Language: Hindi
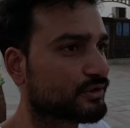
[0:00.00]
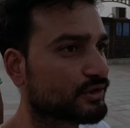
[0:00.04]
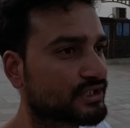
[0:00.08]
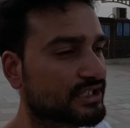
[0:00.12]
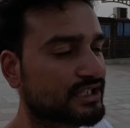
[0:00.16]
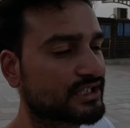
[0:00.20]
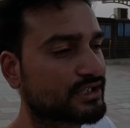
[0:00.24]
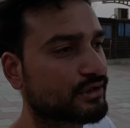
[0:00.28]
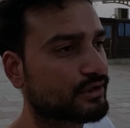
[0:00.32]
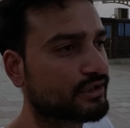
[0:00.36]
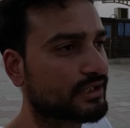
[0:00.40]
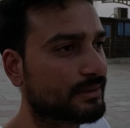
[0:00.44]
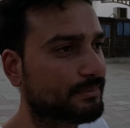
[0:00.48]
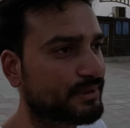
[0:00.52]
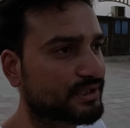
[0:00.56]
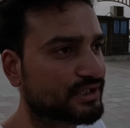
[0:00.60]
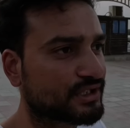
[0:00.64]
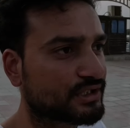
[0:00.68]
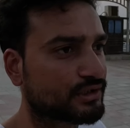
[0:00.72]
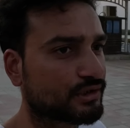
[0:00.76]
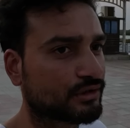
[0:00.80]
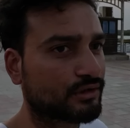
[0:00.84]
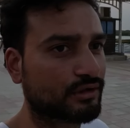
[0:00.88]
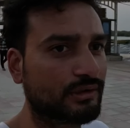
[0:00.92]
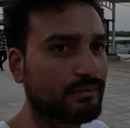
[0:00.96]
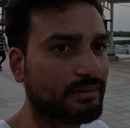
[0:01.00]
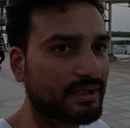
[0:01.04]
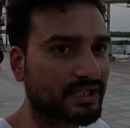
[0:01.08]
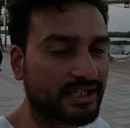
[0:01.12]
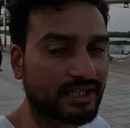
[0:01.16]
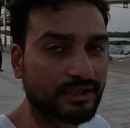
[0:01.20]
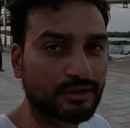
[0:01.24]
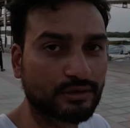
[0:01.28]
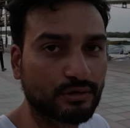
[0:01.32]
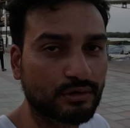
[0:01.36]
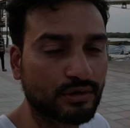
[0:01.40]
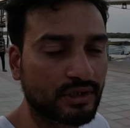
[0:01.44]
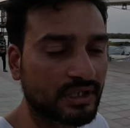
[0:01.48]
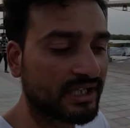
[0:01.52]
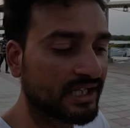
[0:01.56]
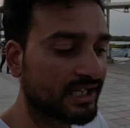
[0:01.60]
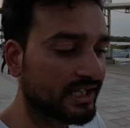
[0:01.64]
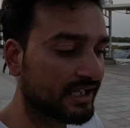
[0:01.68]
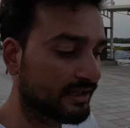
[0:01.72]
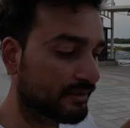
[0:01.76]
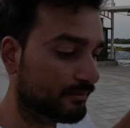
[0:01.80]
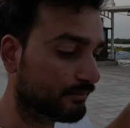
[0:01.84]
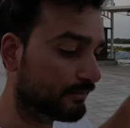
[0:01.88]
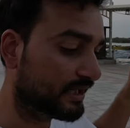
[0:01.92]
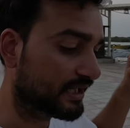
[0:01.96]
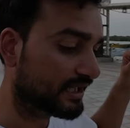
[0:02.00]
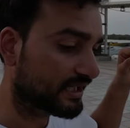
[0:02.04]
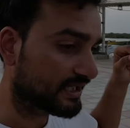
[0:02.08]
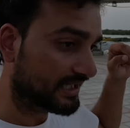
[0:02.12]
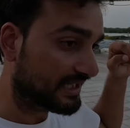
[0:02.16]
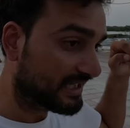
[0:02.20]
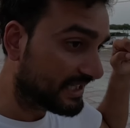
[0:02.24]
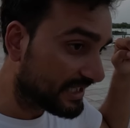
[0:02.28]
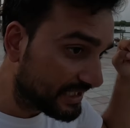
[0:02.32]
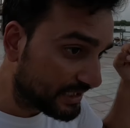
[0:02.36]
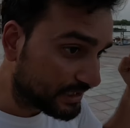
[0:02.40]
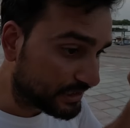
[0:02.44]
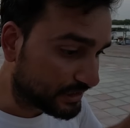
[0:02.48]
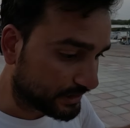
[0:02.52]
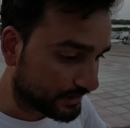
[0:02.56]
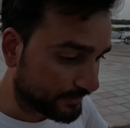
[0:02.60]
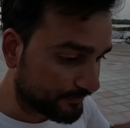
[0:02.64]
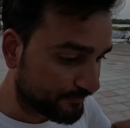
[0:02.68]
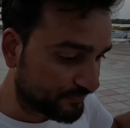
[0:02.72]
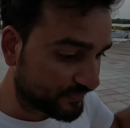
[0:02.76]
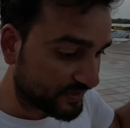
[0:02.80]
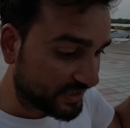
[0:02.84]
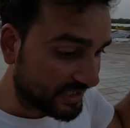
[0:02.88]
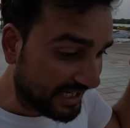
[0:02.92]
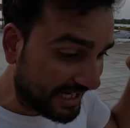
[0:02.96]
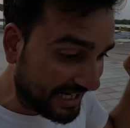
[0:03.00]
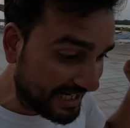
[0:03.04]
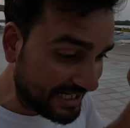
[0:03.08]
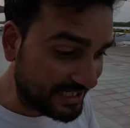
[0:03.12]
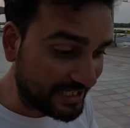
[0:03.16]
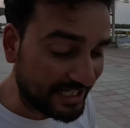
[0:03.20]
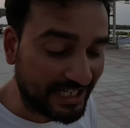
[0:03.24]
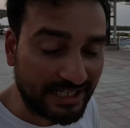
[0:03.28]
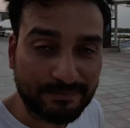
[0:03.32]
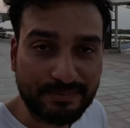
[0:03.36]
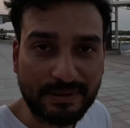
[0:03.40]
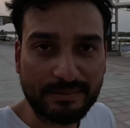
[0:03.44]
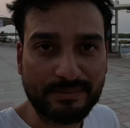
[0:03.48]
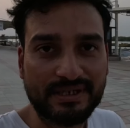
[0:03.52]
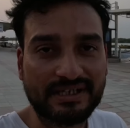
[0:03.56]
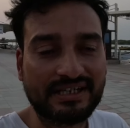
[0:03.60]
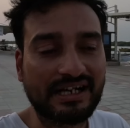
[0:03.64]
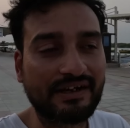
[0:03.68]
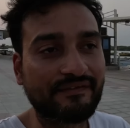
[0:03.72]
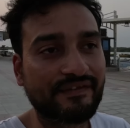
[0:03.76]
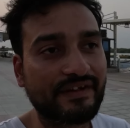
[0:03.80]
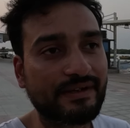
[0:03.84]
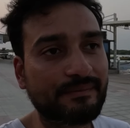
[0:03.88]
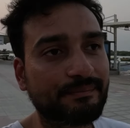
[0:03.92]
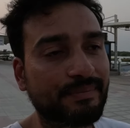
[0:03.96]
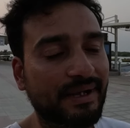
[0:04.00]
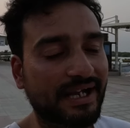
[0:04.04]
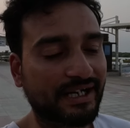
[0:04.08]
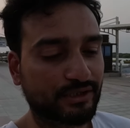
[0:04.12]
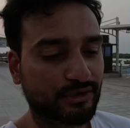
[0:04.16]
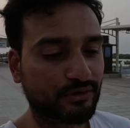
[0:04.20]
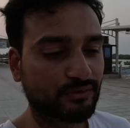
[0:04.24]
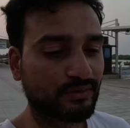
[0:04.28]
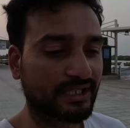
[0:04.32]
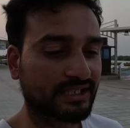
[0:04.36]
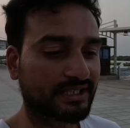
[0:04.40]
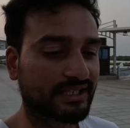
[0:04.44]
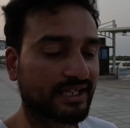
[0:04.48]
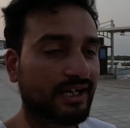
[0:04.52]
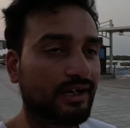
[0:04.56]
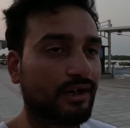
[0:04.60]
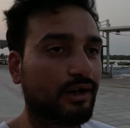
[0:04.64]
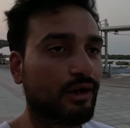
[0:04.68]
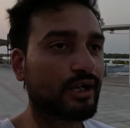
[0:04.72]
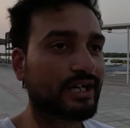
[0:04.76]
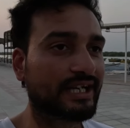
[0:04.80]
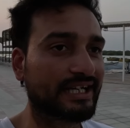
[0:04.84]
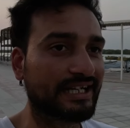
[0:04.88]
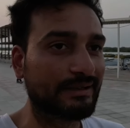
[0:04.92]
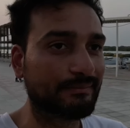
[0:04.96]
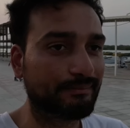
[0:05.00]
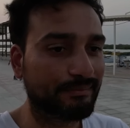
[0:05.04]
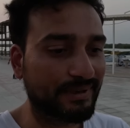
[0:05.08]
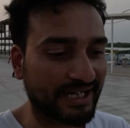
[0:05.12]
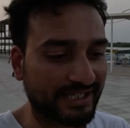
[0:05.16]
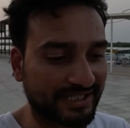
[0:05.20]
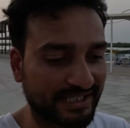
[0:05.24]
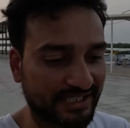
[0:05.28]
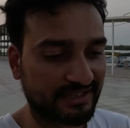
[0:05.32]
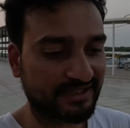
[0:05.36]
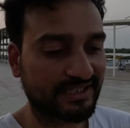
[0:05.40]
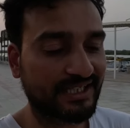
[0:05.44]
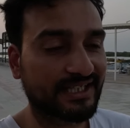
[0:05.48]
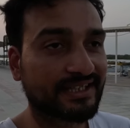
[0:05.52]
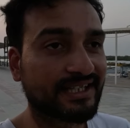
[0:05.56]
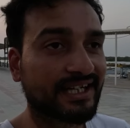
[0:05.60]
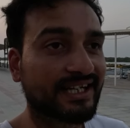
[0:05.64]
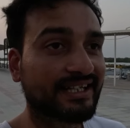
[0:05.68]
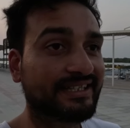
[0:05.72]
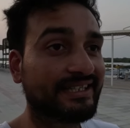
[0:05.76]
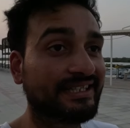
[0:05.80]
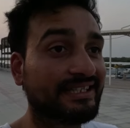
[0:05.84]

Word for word: सोचिए 14-1500 किलोमीटर दूर बट इस आइलैंड पे भी काफ़ी इम्पैक्ट हुआ था और इम्पैक्ट इतना था